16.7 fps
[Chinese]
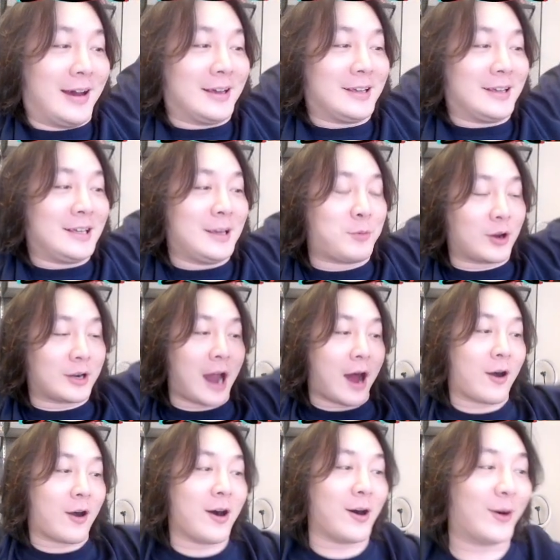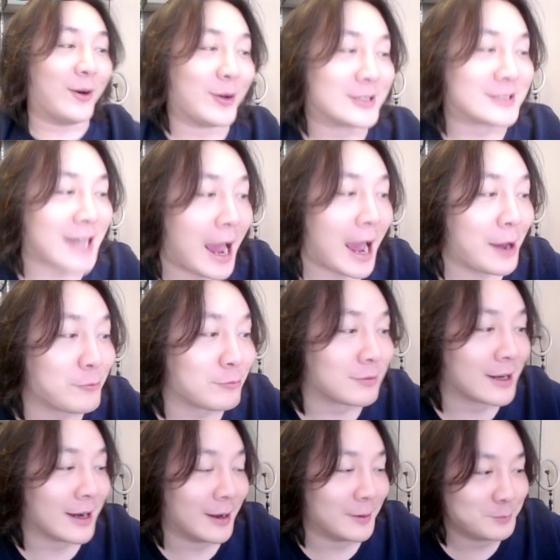一波绕后才五
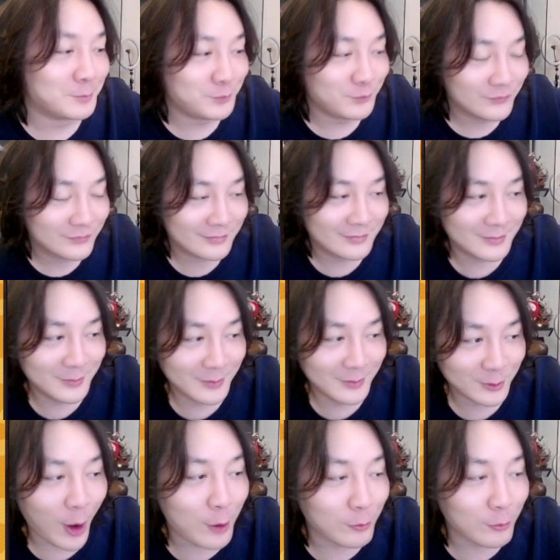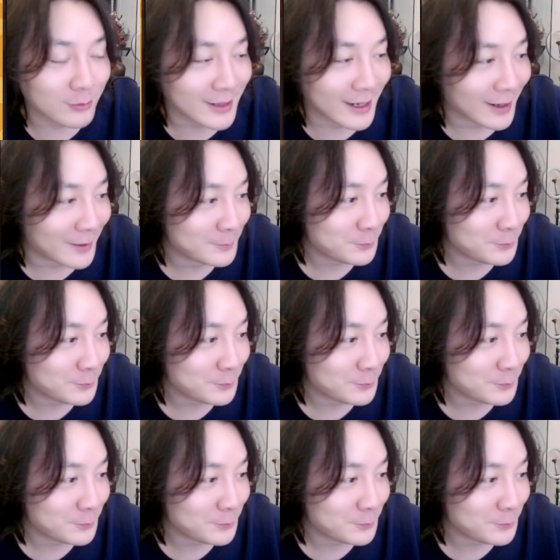个，推五个，